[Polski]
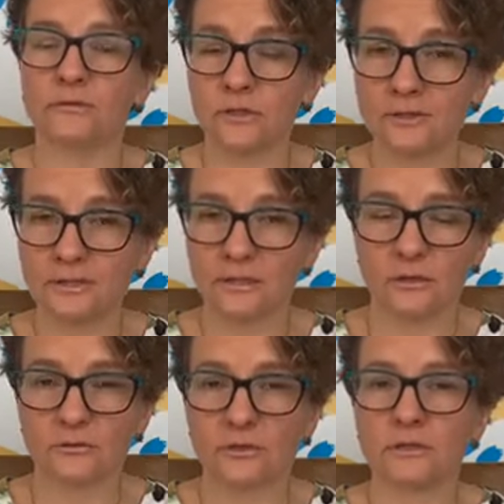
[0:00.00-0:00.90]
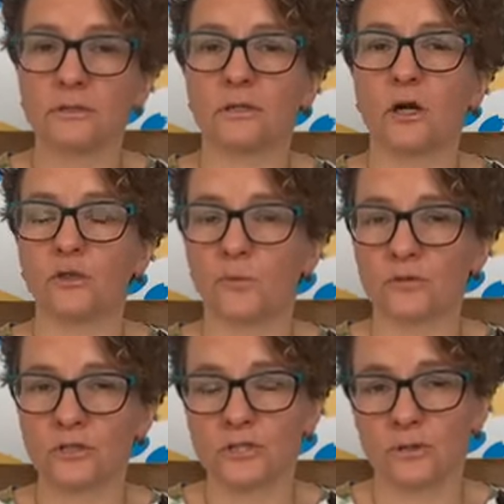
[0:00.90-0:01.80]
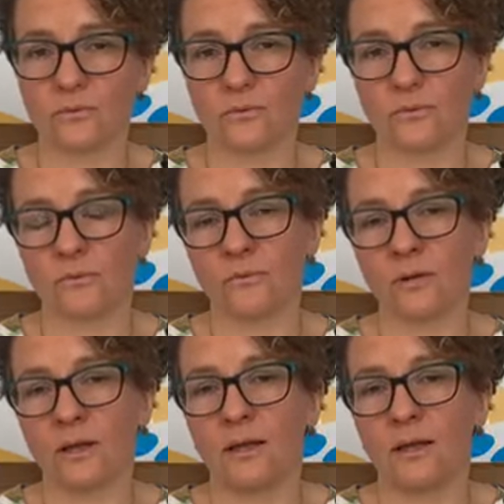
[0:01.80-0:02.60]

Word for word: I w trosce o nich od poniedziałku